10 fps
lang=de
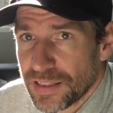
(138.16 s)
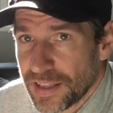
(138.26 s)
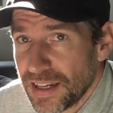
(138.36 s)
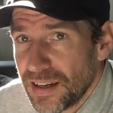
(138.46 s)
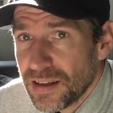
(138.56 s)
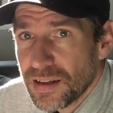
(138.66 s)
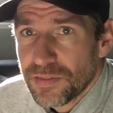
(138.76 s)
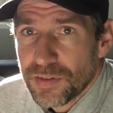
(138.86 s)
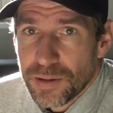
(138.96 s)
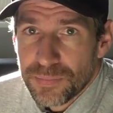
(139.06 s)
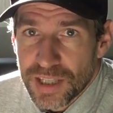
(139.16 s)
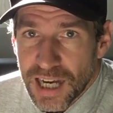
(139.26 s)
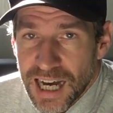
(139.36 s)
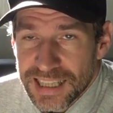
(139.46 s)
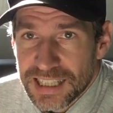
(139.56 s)
Denn ähm, die
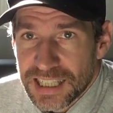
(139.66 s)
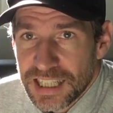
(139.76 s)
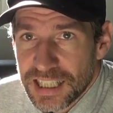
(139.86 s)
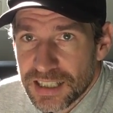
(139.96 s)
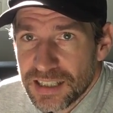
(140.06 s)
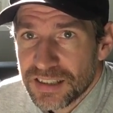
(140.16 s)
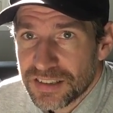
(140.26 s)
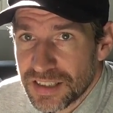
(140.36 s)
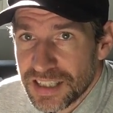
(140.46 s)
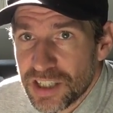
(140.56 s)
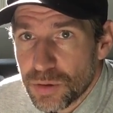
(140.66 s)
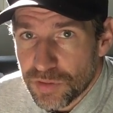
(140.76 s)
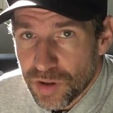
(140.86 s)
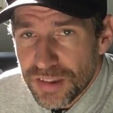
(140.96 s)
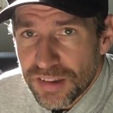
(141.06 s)
Ratenkredite sind nicht
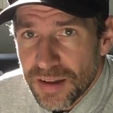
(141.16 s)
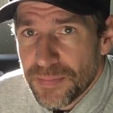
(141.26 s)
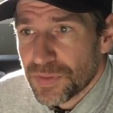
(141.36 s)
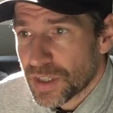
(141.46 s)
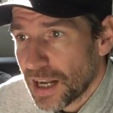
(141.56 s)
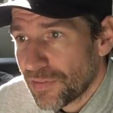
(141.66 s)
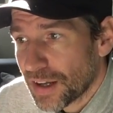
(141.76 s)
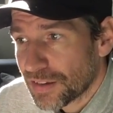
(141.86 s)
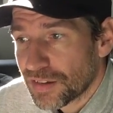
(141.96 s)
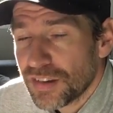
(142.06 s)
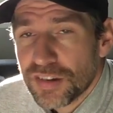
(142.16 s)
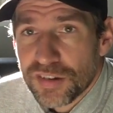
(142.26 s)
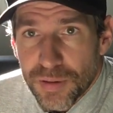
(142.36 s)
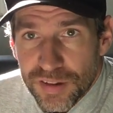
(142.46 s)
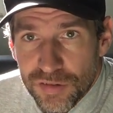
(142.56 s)
umsonst. Teilweise sind sie
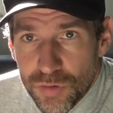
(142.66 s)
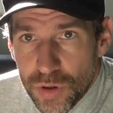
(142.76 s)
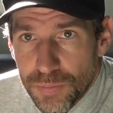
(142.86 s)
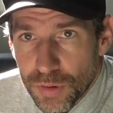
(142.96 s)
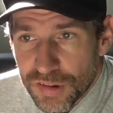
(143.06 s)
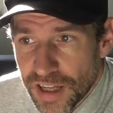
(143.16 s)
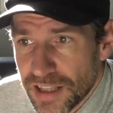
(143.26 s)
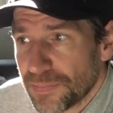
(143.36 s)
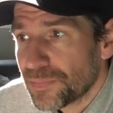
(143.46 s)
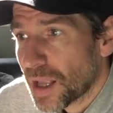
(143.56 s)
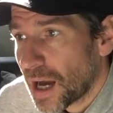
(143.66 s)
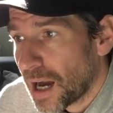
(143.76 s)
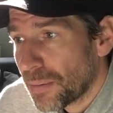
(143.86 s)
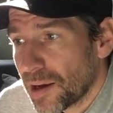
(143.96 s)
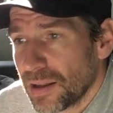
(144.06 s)
zwar zu 0%,
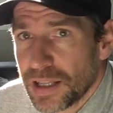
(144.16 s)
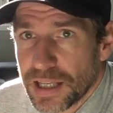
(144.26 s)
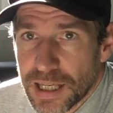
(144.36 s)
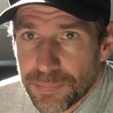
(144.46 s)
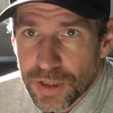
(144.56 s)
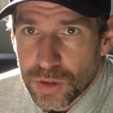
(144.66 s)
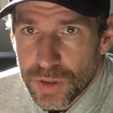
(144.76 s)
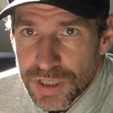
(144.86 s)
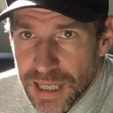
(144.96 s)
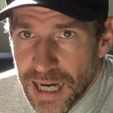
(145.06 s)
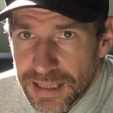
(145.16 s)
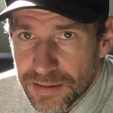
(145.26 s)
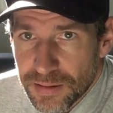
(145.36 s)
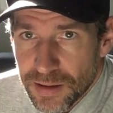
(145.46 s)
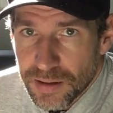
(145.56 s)
aber ihr gebt natürlich
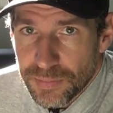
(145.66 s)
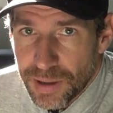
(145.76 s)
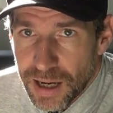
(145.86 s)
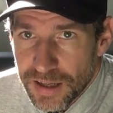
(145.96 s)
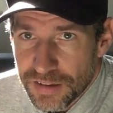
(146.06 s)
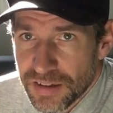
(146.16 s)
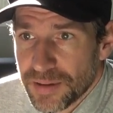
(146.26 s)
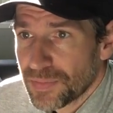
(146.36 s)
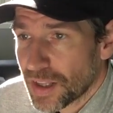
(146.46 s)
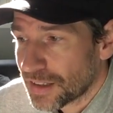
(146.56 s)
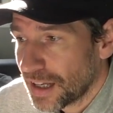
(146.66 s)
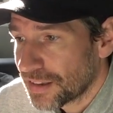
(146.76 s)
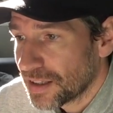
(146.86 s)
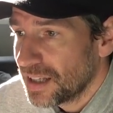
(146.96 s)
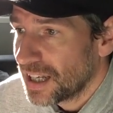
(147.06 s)
Datenpreis. Äh, das
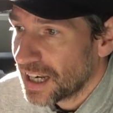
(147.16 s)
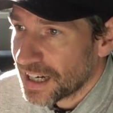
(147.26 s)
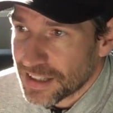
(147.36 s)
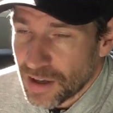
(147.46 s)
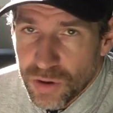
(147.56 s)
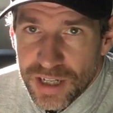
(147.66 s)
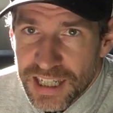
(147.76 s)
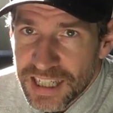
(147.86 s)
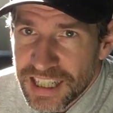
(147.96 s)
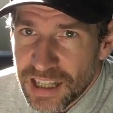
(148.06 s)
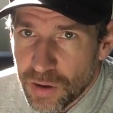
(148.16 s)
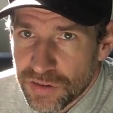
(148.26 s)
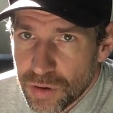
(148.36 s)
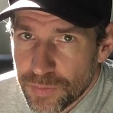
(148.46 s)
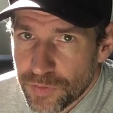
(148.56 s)
Ganze landet auch in der
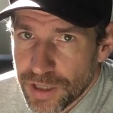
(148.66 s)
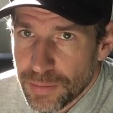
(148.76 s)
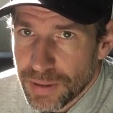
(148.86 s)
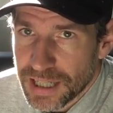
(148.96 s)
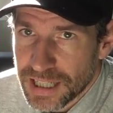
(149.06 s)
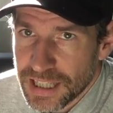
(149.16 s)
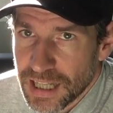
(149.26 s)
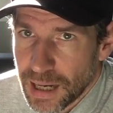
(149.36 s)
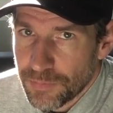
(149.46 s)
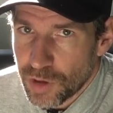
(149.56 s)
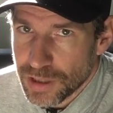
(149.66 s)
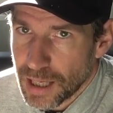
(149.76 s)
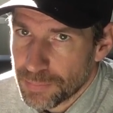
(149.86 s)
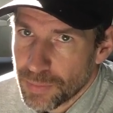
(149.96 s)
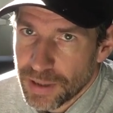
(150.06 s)
Kreditauskunft. Wenn ihr mal einen Kredit haben wollt und
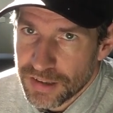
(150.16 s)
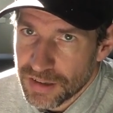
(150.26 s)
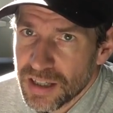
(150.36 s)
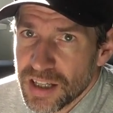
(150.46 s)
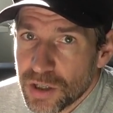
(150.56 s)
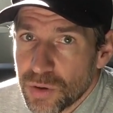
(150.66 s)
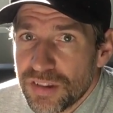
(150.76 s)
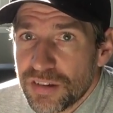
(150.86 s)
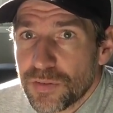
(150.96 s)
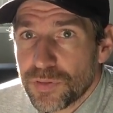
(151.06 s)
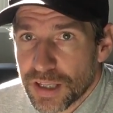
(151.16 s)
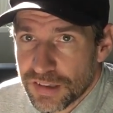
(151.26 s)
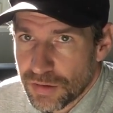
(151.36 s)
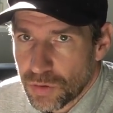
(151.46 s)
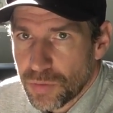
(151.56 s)
habt immer diese günstigen
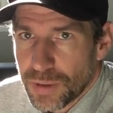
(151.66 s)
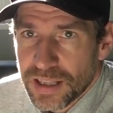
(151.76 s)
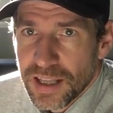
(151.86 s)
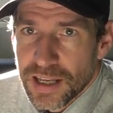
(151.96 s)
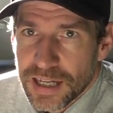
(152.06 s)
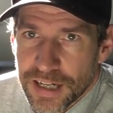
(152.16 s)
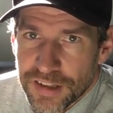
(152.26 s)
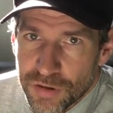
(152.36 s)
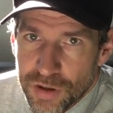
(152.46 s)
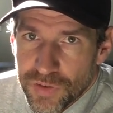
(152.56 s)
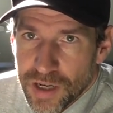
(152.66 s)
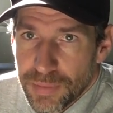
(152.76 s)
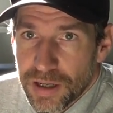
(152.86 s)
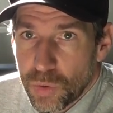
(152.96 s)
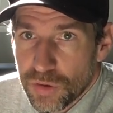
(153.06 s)
Finanzierungen gemacht, kann das euch, wenn ihr
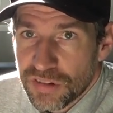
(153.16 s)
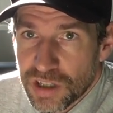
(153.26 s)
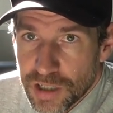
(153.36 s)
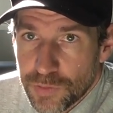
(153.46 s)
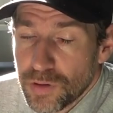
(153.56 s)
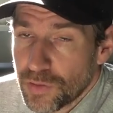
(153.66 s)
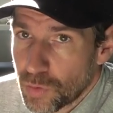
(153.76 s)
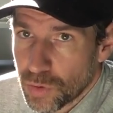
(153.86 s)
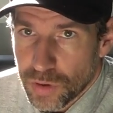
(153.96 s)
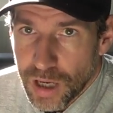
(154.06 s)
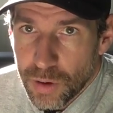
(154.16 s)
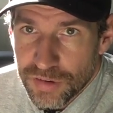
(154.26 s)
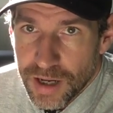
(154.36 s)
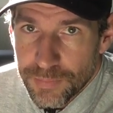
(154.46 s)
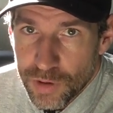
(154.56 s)
mal einen großen Kredit für eine Wohnung oder
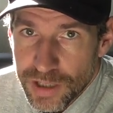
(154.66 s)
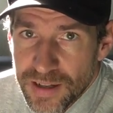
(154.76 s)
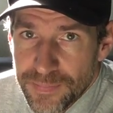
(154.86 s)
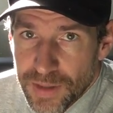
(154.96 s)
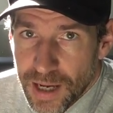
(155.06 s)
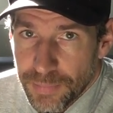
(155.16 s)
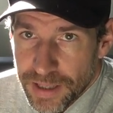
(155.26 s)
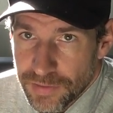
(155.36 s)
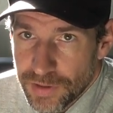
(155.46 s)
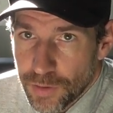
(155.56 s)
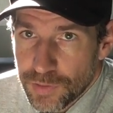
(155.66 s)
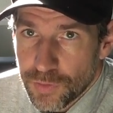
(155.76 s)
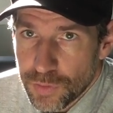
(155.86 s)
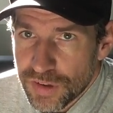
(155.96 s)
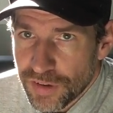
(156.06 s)
Haus haben wollt, am Ende wieder auf die
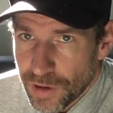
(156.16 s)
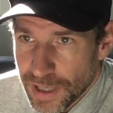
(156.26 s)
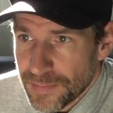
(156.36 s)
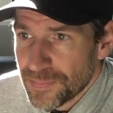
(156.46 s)
Füße fallen.